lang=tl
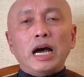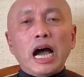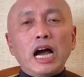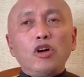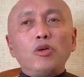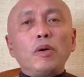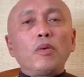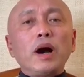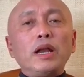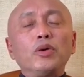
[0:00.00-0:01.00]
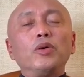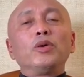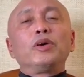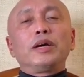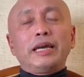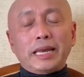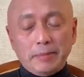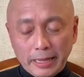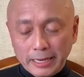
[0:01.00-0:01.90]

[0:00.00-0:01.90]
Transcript: ang gumawa nung krimen.